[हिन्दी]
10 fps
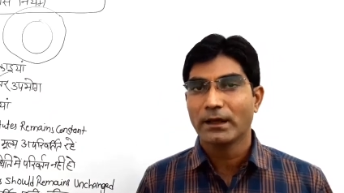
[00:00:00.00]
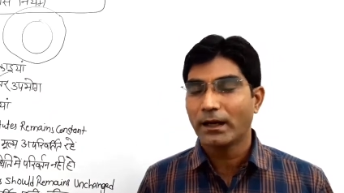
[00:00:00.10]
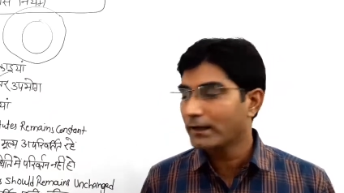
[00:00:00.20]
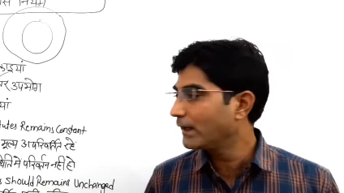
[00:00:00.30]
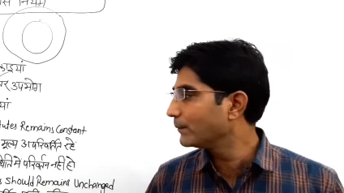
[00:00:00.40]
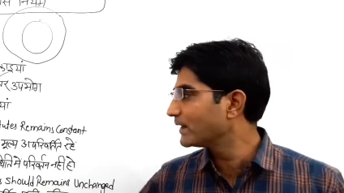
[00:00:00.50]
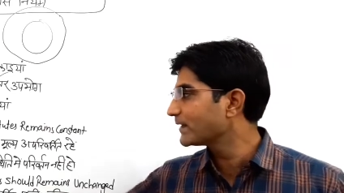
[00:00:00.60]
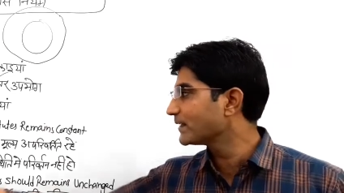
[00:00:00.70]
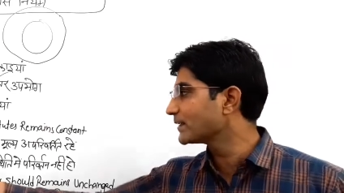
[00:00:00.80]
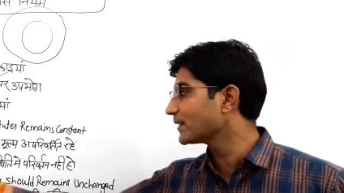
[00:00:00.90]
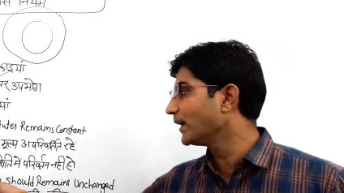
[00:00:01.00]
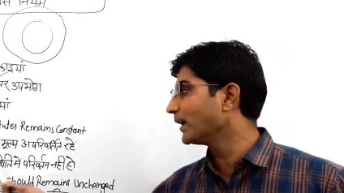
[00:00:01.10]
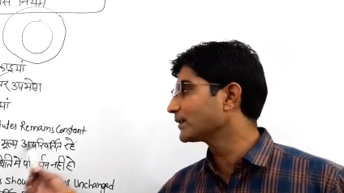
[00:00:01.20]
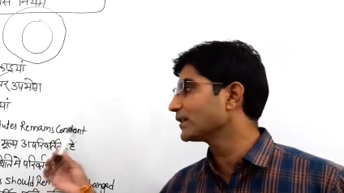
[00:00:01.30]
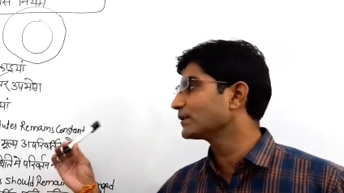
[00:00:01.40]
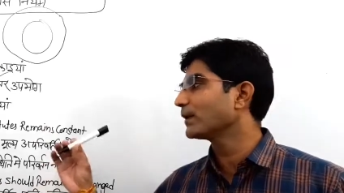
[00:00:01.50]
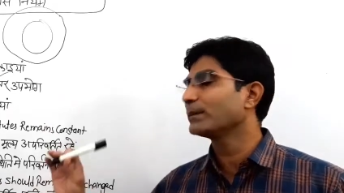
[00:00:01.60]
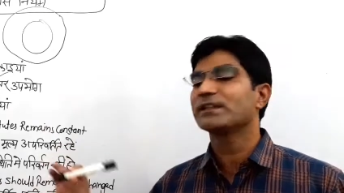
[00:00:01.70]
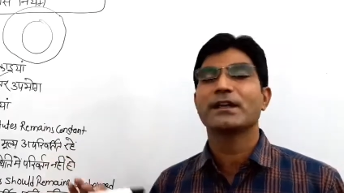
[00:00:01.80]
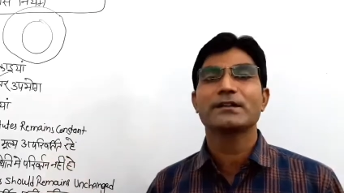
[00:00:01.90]
अगर इनमें से किसी एक चीज़ में
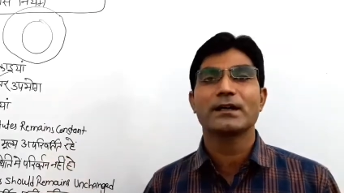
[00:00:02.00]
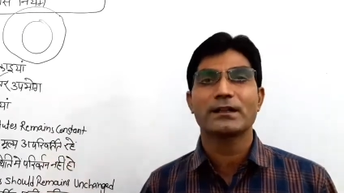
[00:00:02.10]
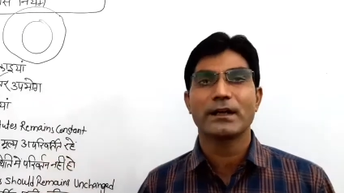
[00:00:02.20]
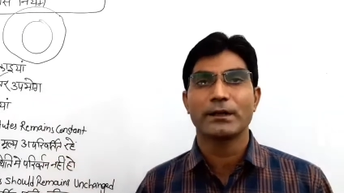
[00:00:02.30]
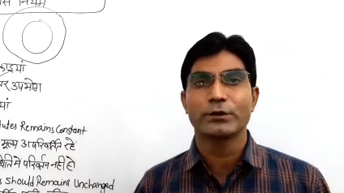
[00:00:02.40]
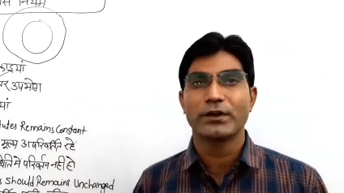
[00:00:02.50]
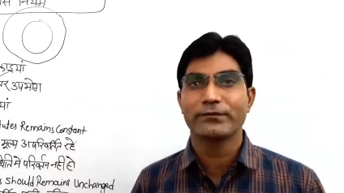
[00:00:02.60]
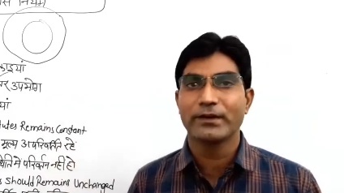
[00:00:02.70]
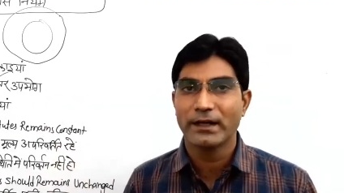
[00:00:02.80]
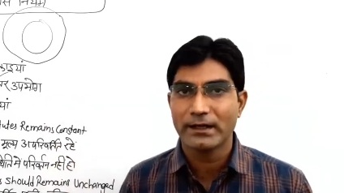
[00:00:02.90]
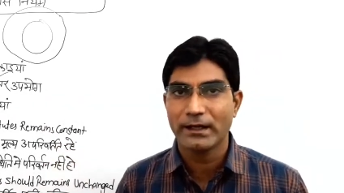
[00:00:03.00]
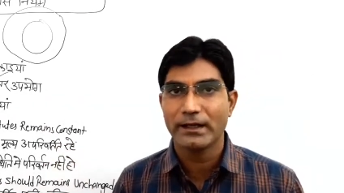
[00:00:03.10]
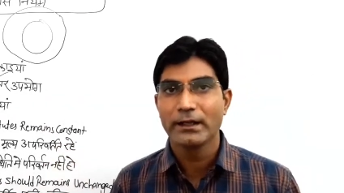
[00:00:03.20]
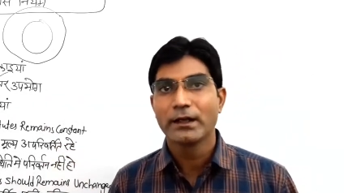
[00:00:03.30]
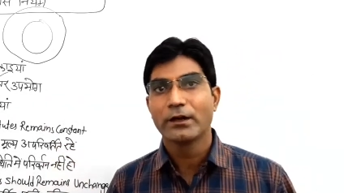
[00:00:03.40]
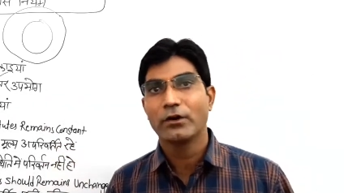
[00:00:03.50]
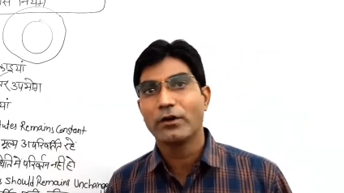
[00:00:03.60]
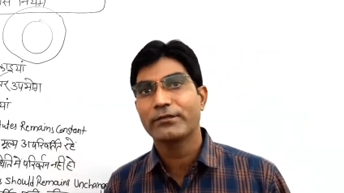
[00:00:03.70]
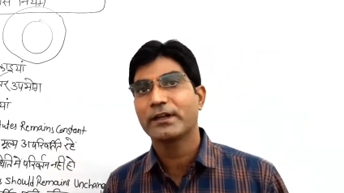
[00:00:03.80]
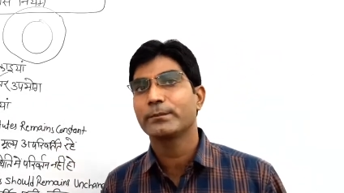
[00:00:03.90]
भी चेंज आता है तो डेफिनेटली लॉ
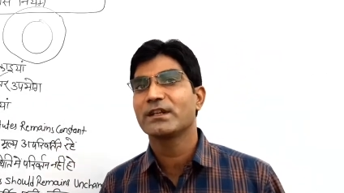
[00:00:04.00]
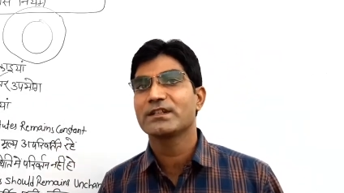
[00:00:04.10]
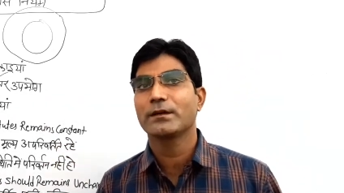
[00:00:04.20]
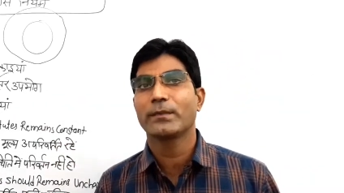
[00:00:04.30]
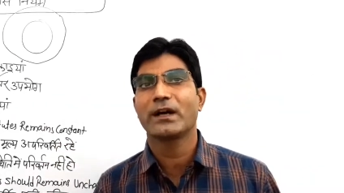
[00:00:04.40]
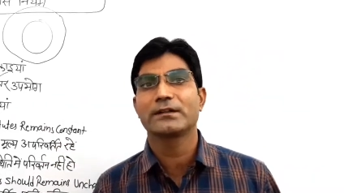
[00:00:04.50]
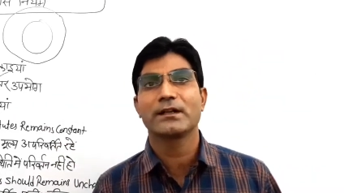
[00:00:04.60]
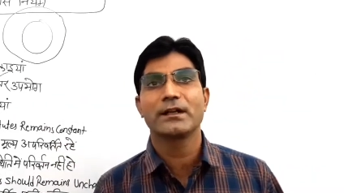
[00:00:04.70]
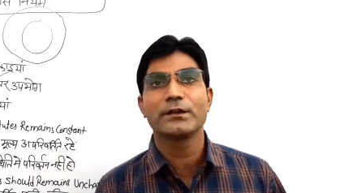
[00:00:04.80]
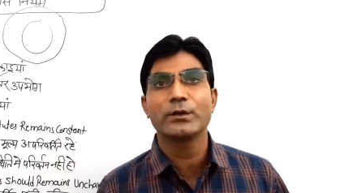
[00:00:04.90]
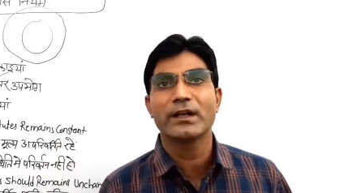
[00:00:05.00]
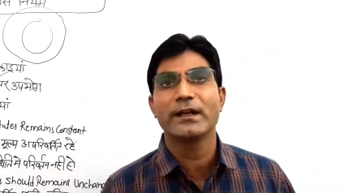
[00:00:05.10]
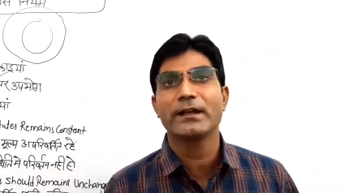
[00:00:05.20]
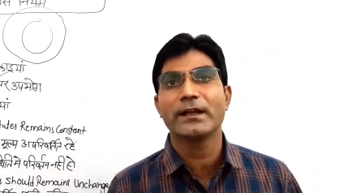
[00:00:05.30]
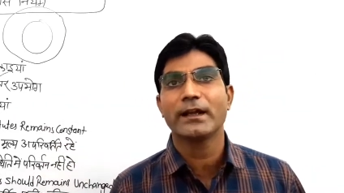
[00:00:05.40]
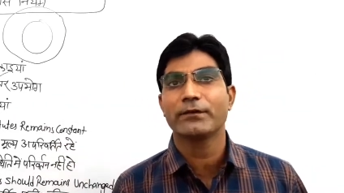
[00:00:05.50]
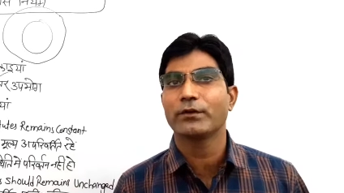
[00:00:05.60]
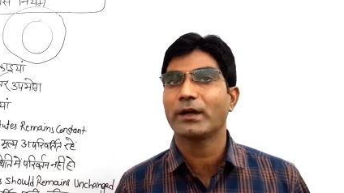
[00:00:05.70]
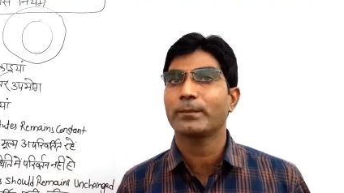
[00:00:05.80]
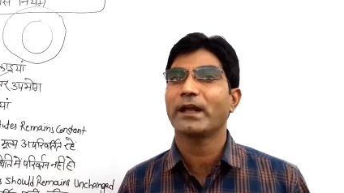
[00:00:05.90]
ऑफ डिमिनिशिंग मार्जिनल यूटिलिटी है
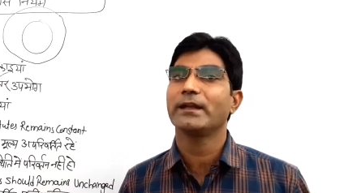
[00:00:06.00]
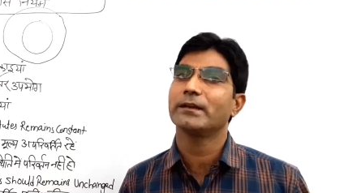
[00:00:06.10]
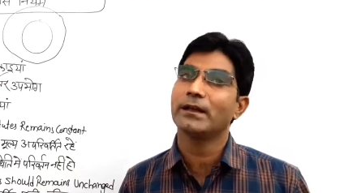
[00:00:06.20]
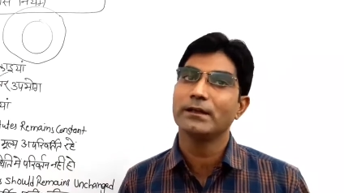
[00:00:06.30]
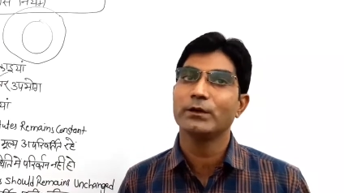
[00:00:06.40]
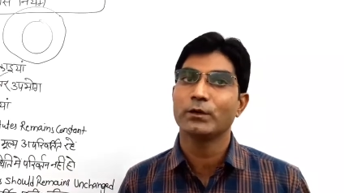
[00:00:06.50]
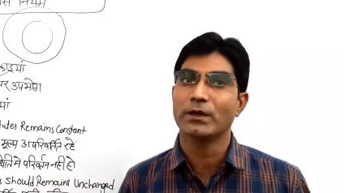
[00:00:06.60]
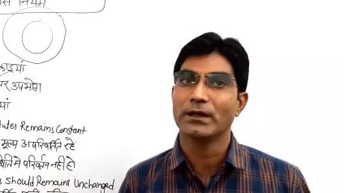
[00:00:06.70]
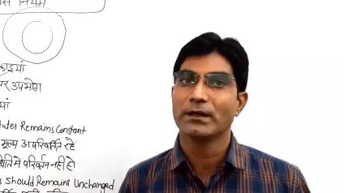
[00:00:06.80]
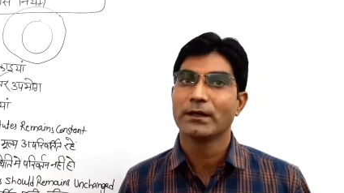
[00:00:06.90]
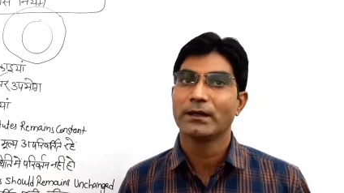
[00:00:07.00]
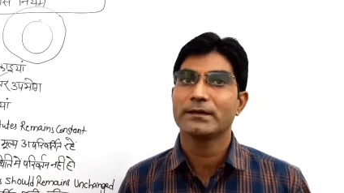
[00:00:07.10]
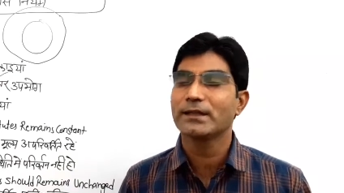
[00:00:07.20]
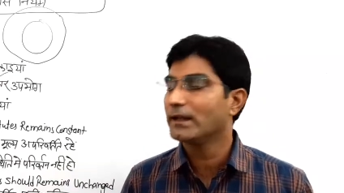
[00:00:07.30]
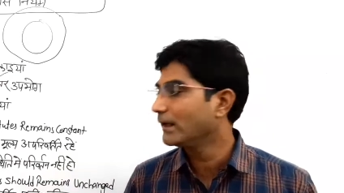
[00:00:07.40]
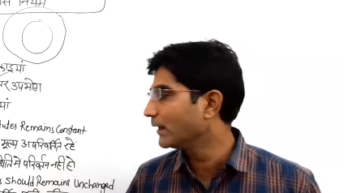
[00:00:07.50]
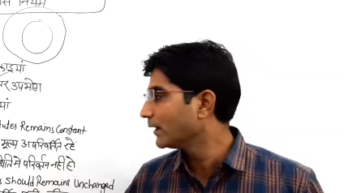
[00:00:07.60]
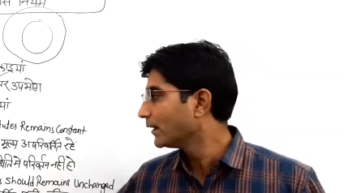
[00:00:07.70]
वो अप्लाई नहीं होगा इसीलिए